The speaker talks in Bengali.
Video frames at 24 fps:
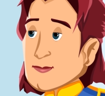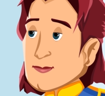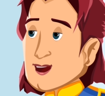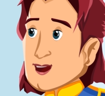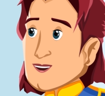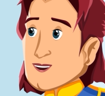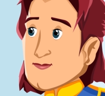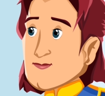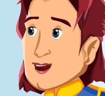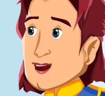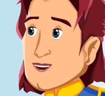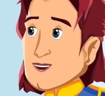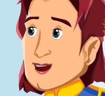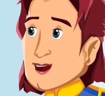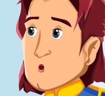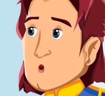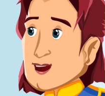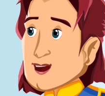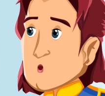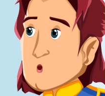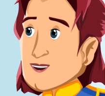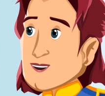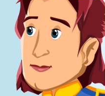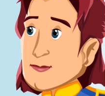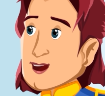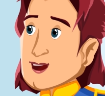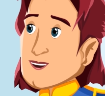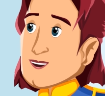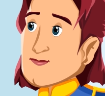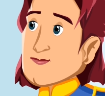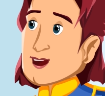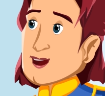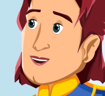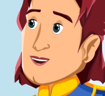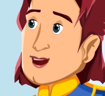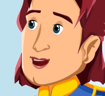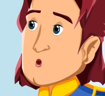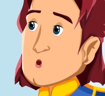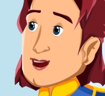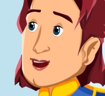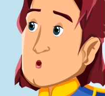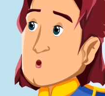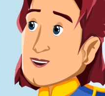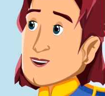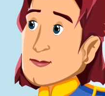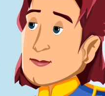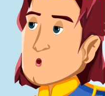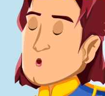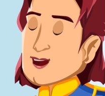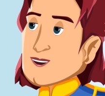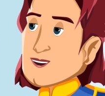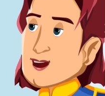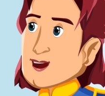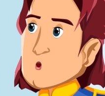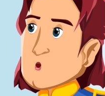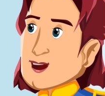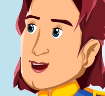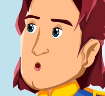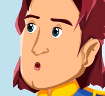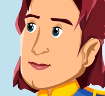আর এখন আমি তোমাকে আমার রাজকুমারী বানিয়ে